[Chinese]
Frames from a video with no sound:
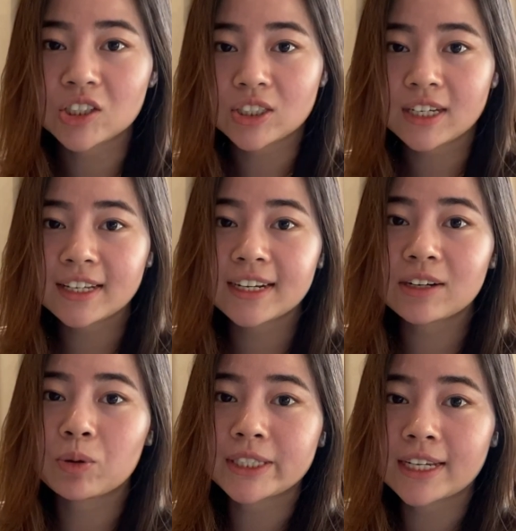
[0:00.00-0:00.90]
首先
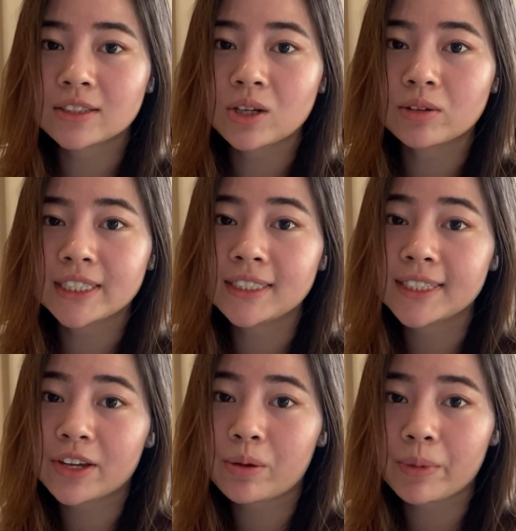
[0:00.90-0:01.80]
呢，我先从清
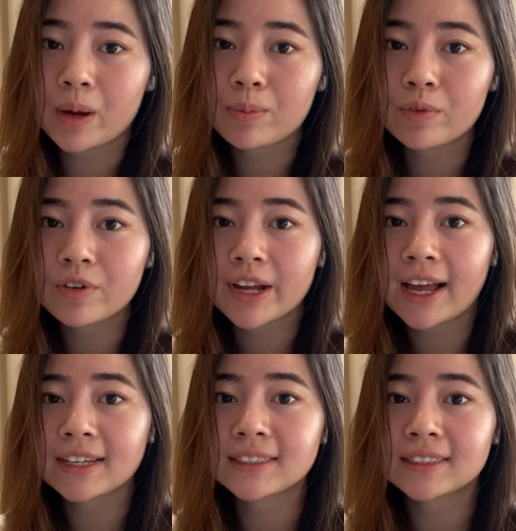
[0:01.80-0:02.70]
洁用品的部分
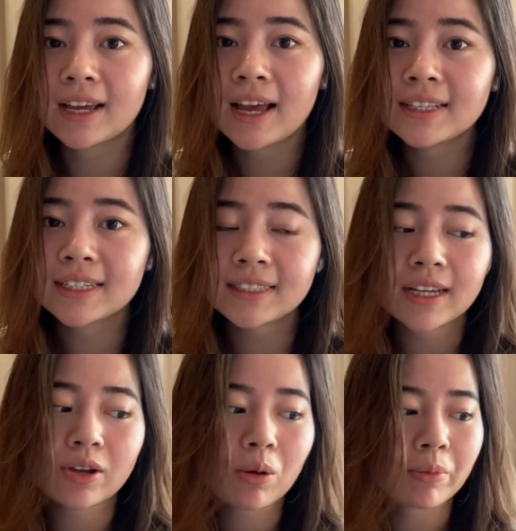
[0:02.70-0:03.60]
开始。清
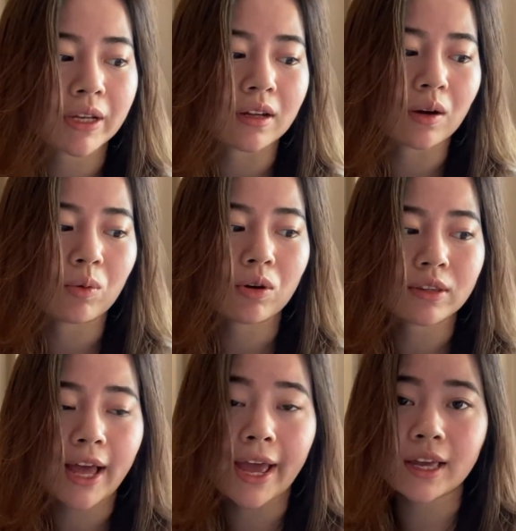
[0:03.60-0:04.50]
洁用品呢，我有
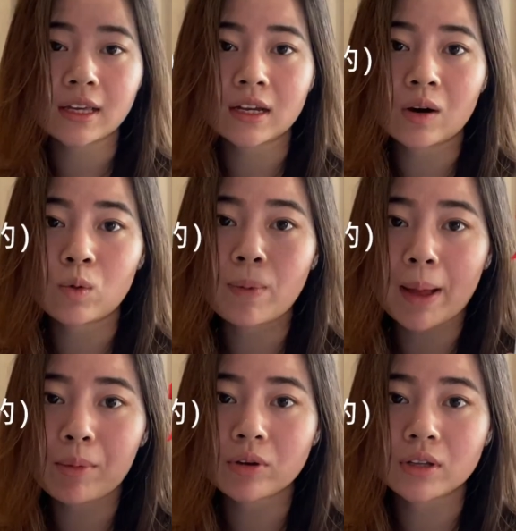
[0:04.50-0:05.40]
带一个五
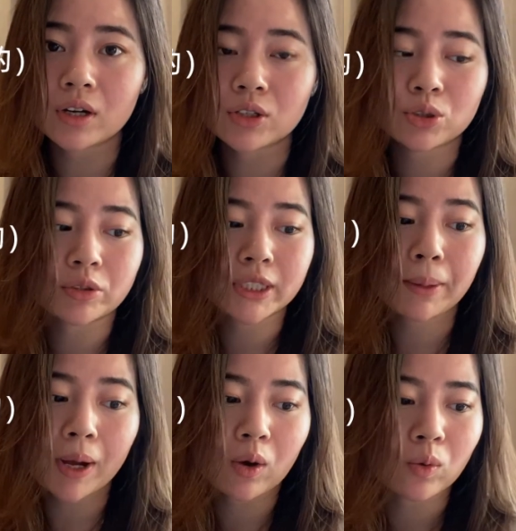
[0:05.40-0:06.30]
百墨的酒
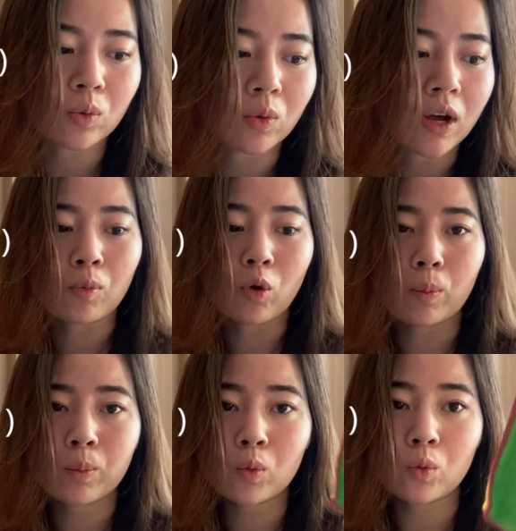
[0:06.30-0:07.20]
精喷雾、抹
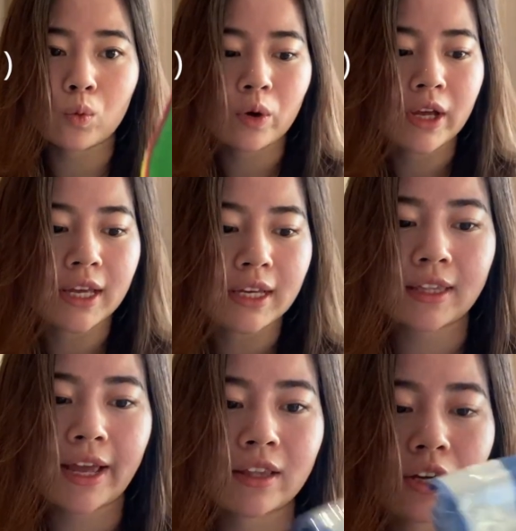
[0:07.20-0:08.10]
布、一
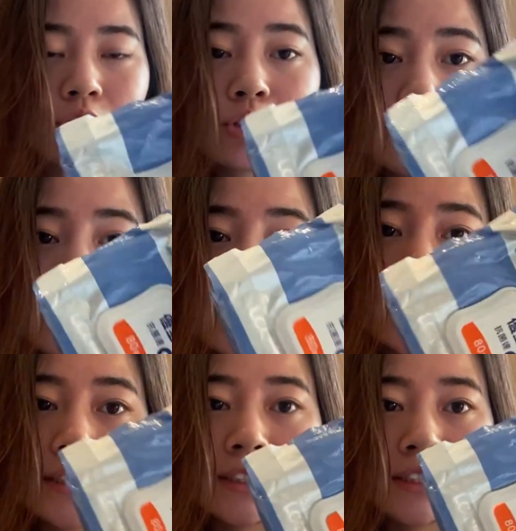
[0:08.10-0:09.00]
袋的酒精
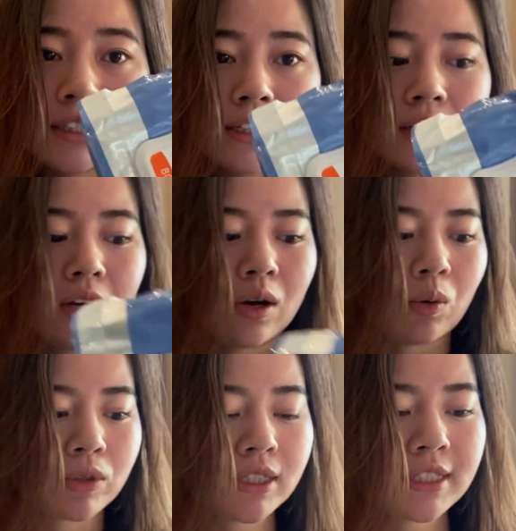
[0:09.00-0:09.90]
湿纸巾。
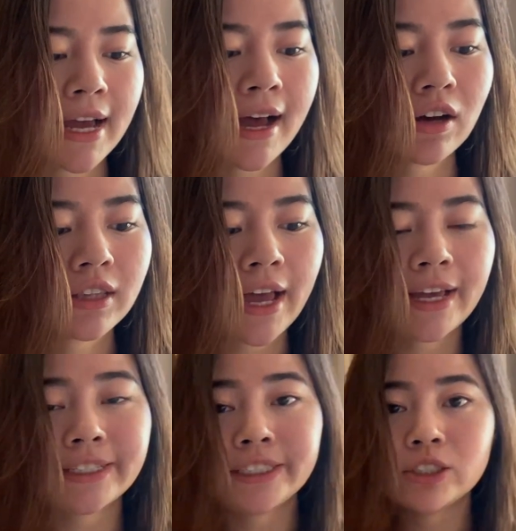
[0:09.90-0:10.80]
我自己还有
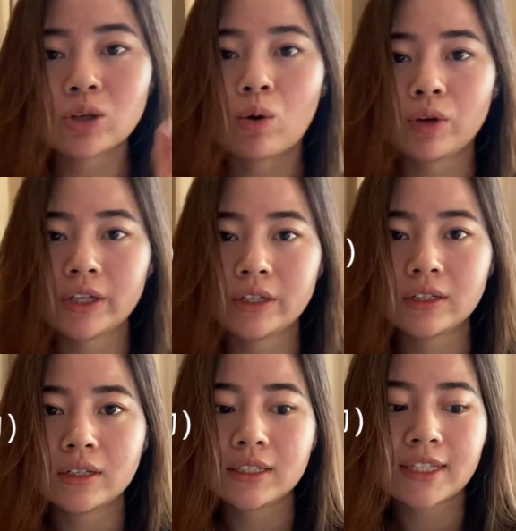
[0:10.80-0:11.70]
带洗手液，
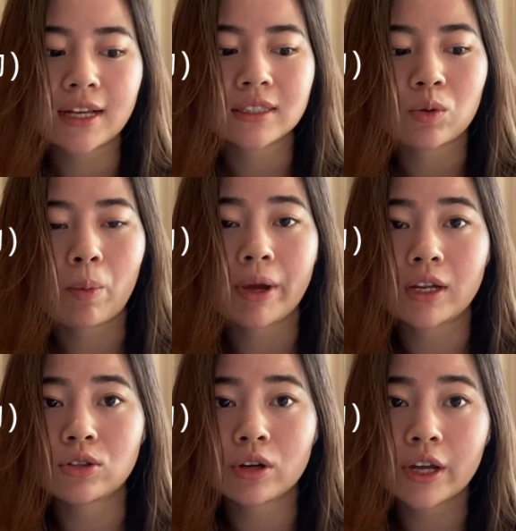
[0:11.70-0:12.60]
这样子我每
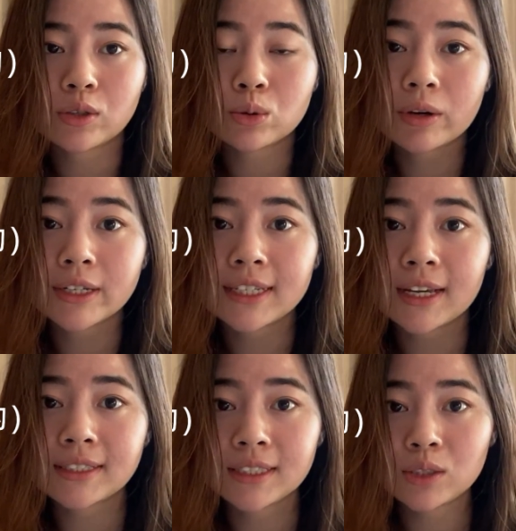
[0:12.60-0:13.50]
天就可以做一
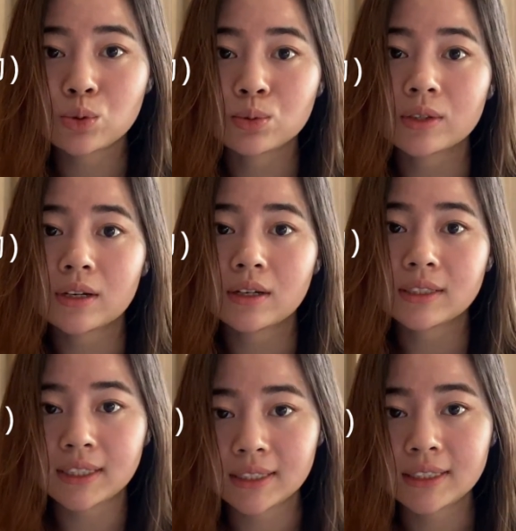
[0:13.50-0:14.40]
些基础的
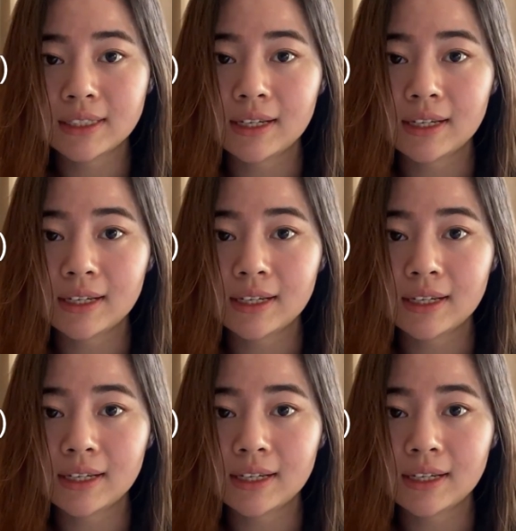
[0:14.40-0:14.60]
清